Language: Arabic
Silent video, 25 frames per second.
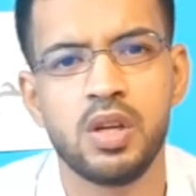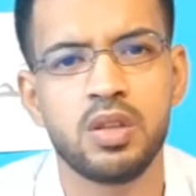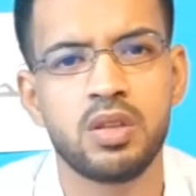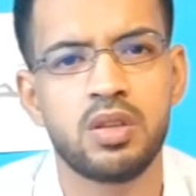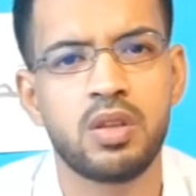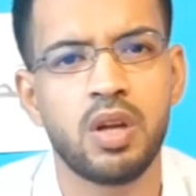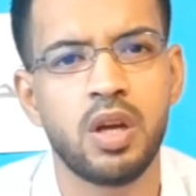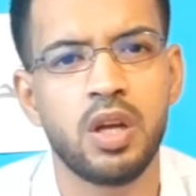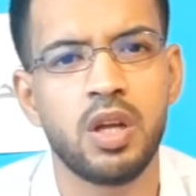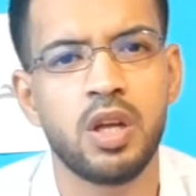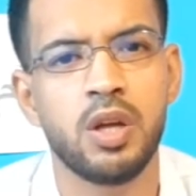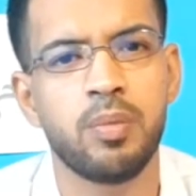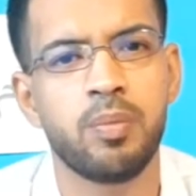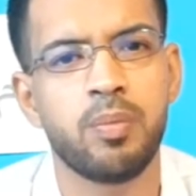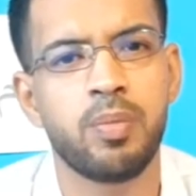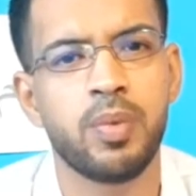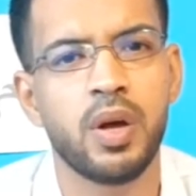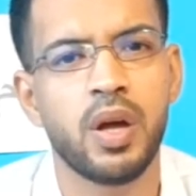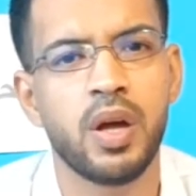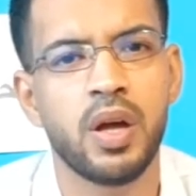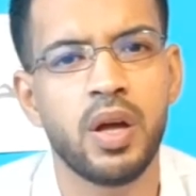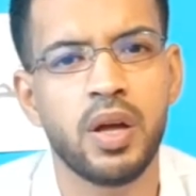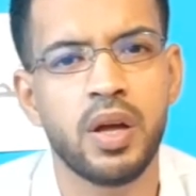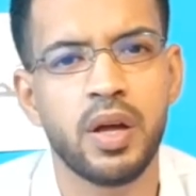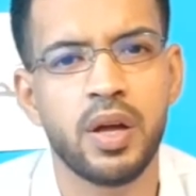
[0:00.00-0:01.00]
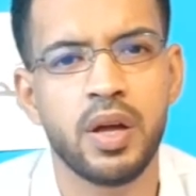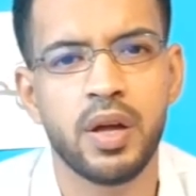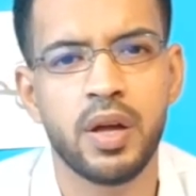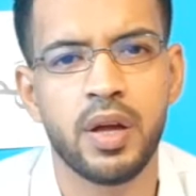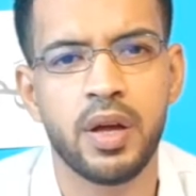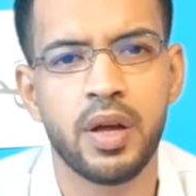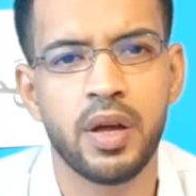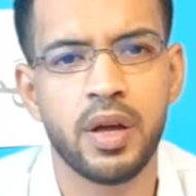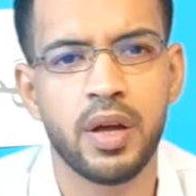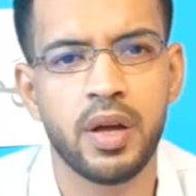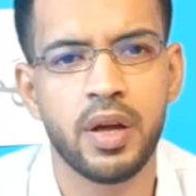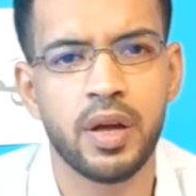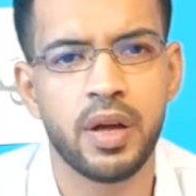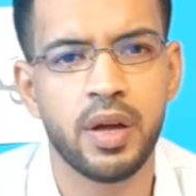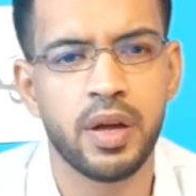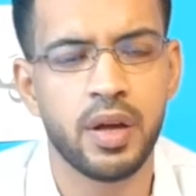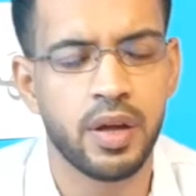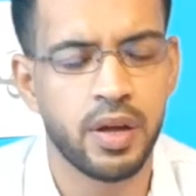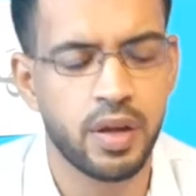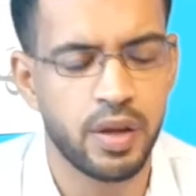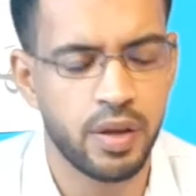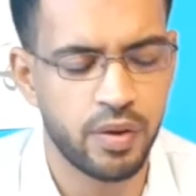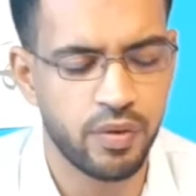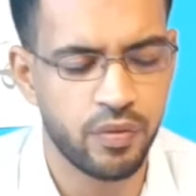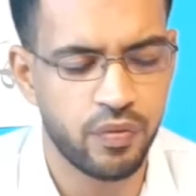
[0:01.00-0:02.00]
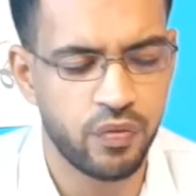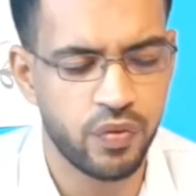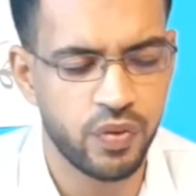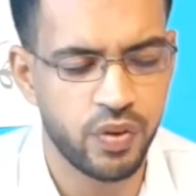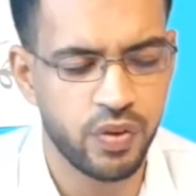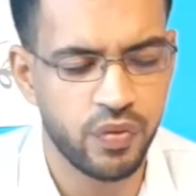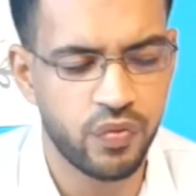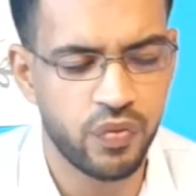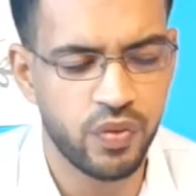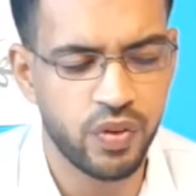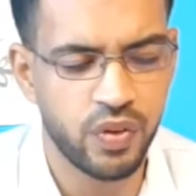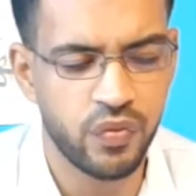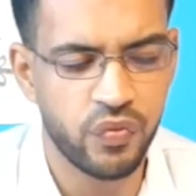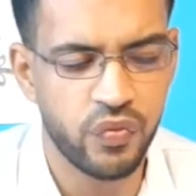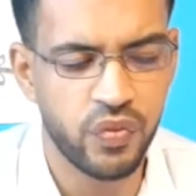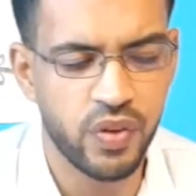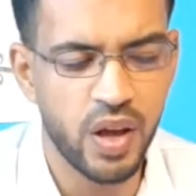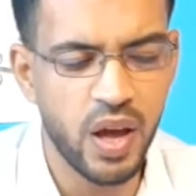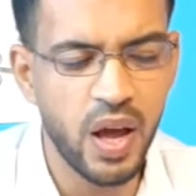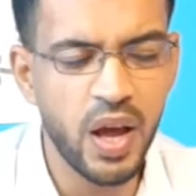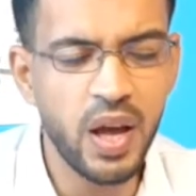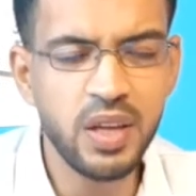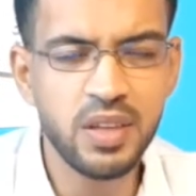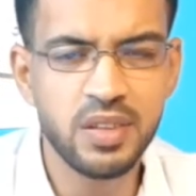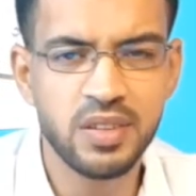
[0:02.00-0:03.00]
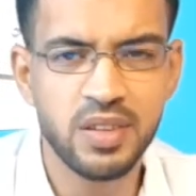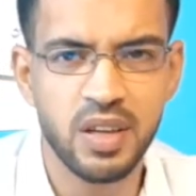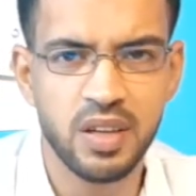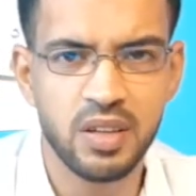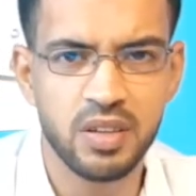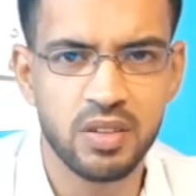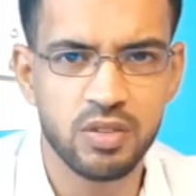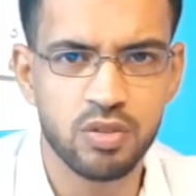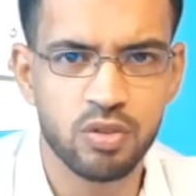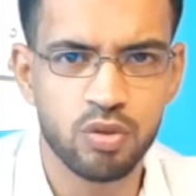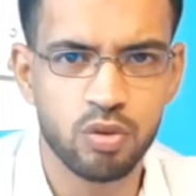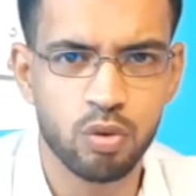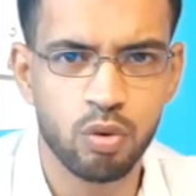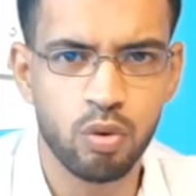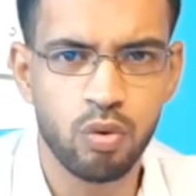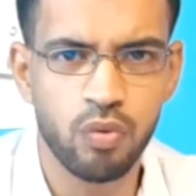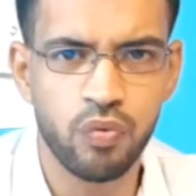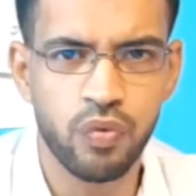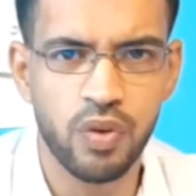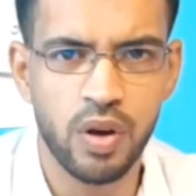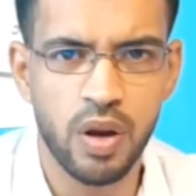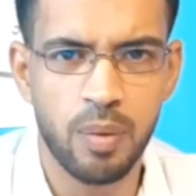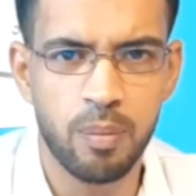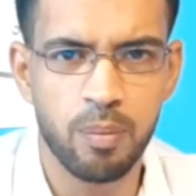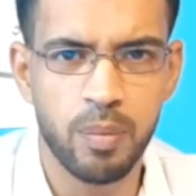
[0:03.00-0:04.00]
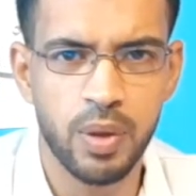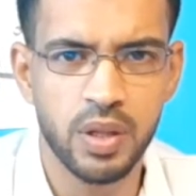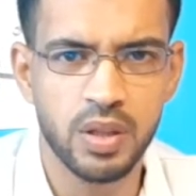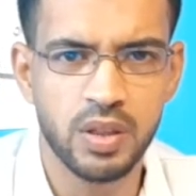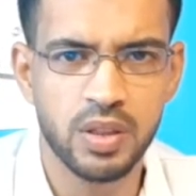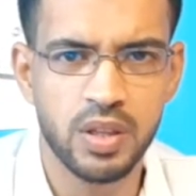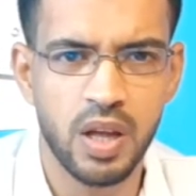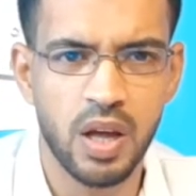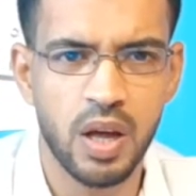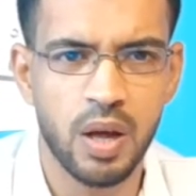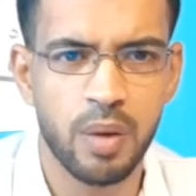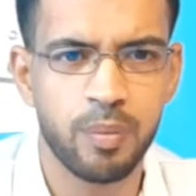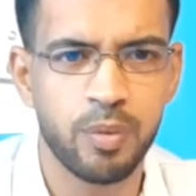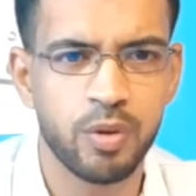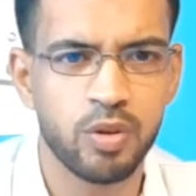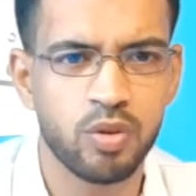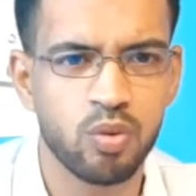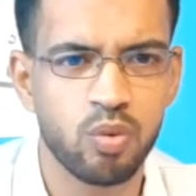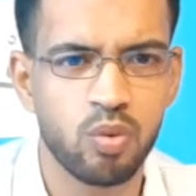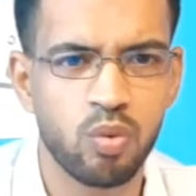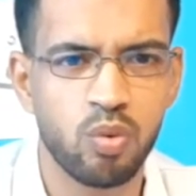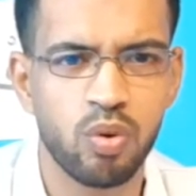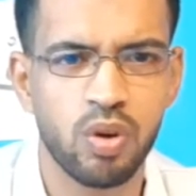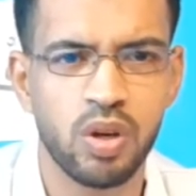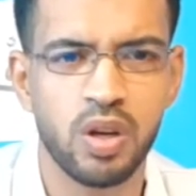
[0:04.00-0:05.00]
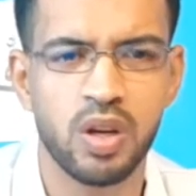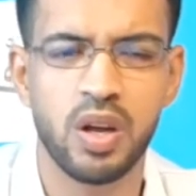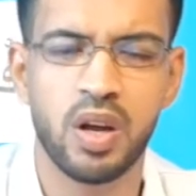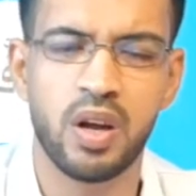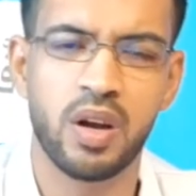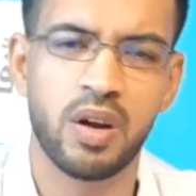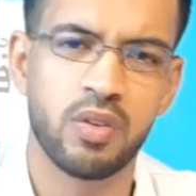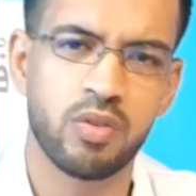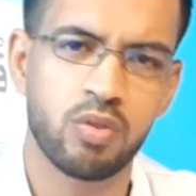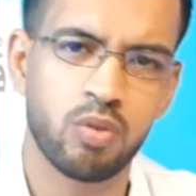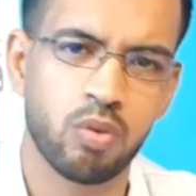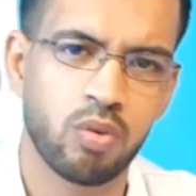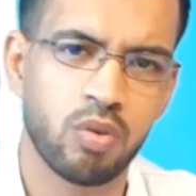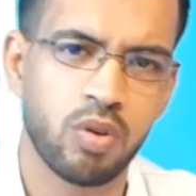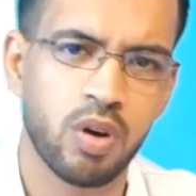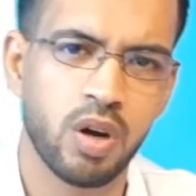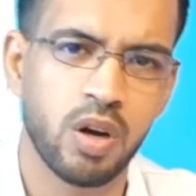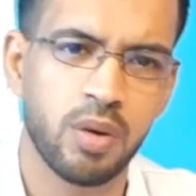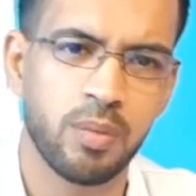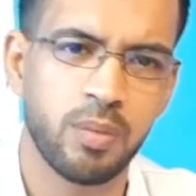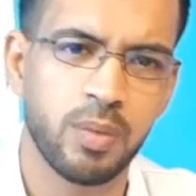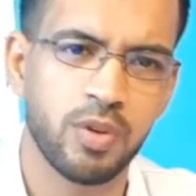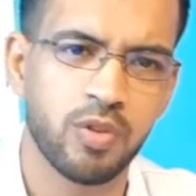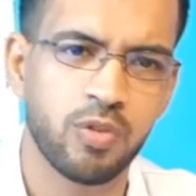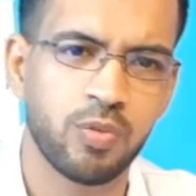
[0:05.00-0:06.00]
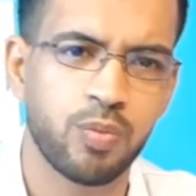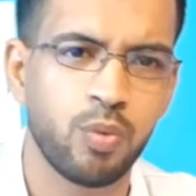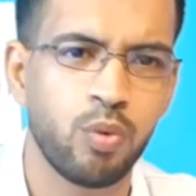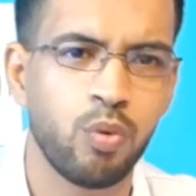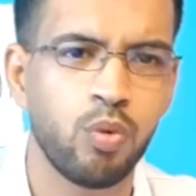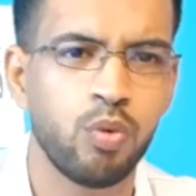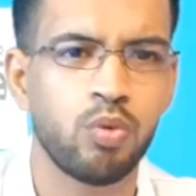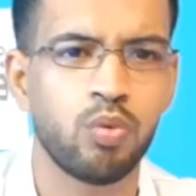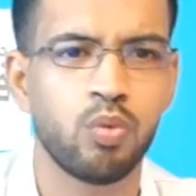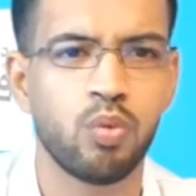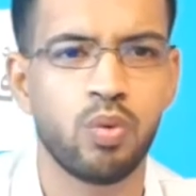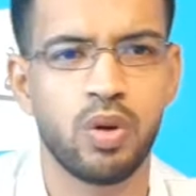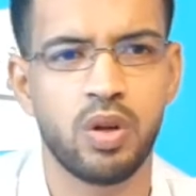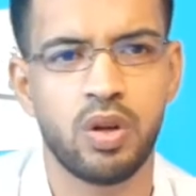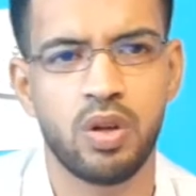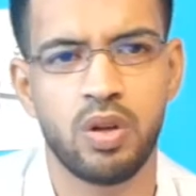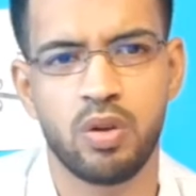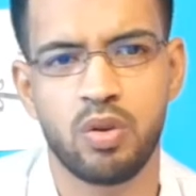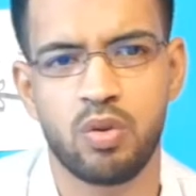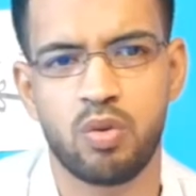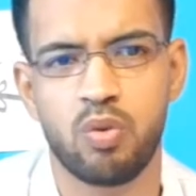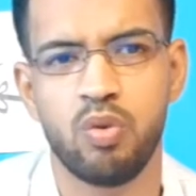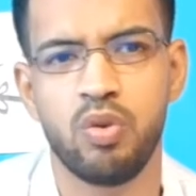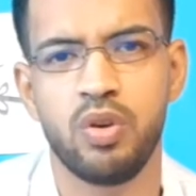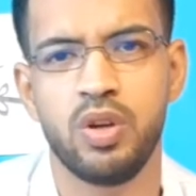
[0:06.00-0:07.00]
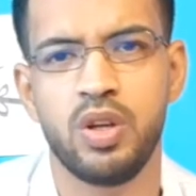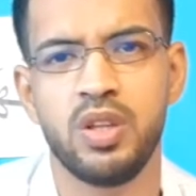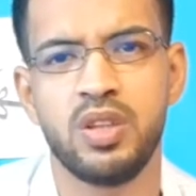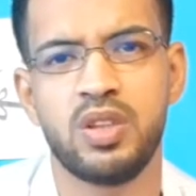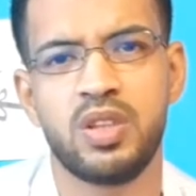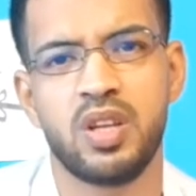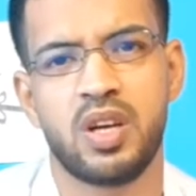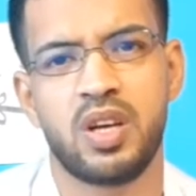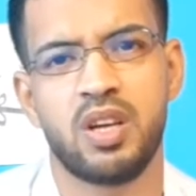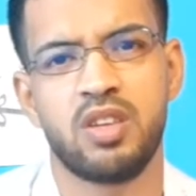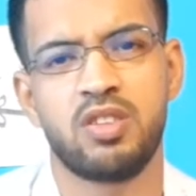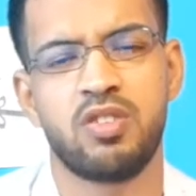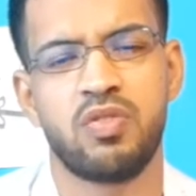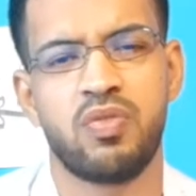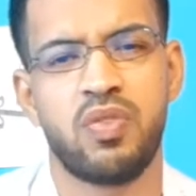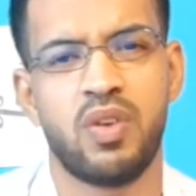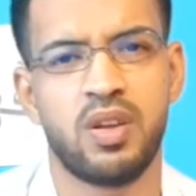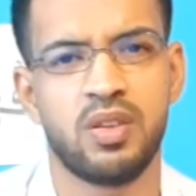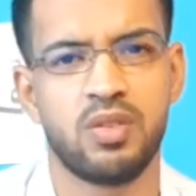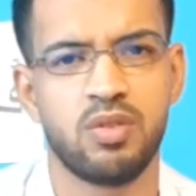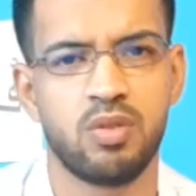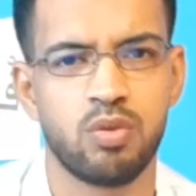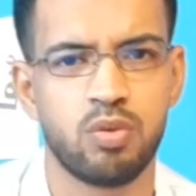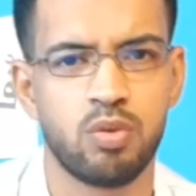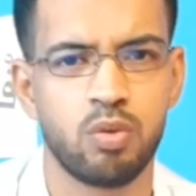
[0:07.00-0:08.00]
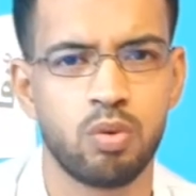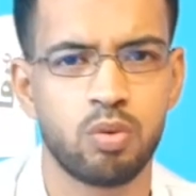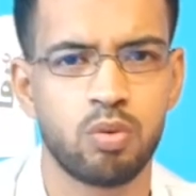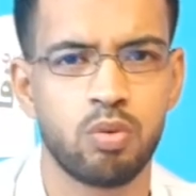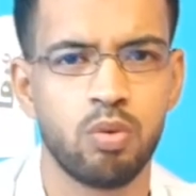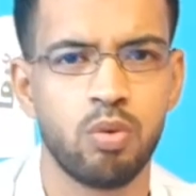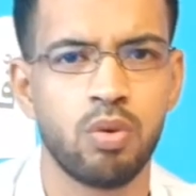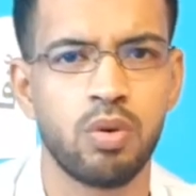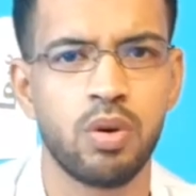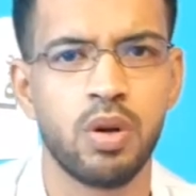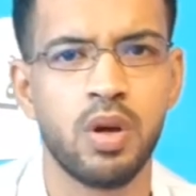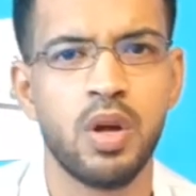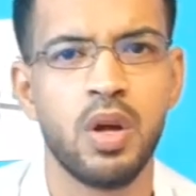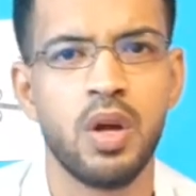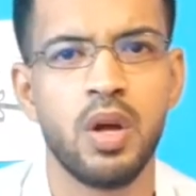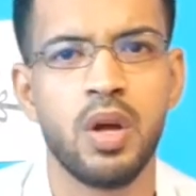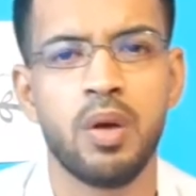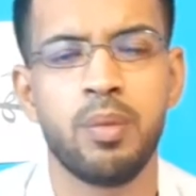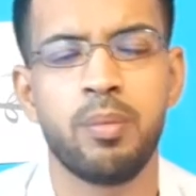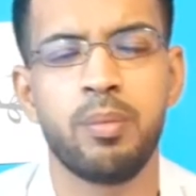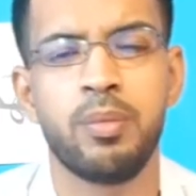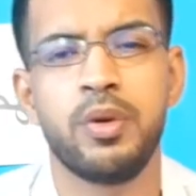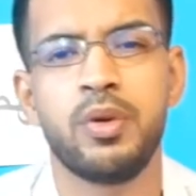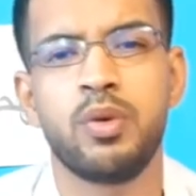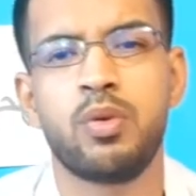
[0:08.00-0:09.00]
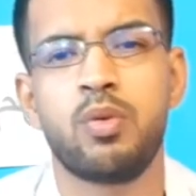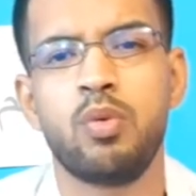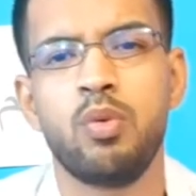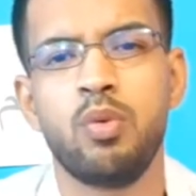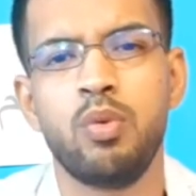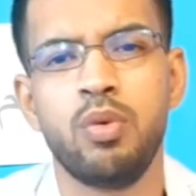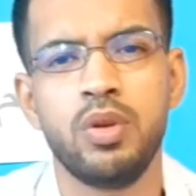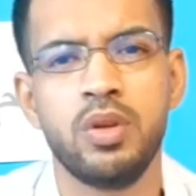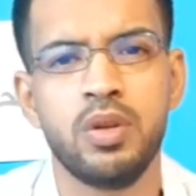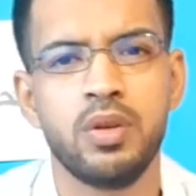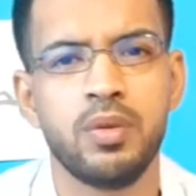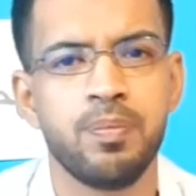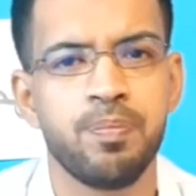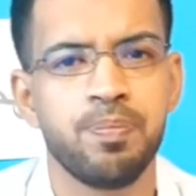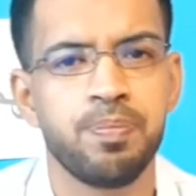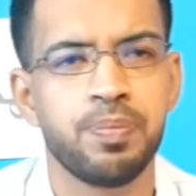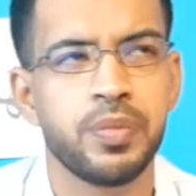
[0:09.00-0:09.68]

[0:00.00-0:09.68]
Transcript: طيب آه، في في في احسن الظروف لما انت بتقول انا سكري مظبوط ويكون انت كاشف عند الدكتور بيكون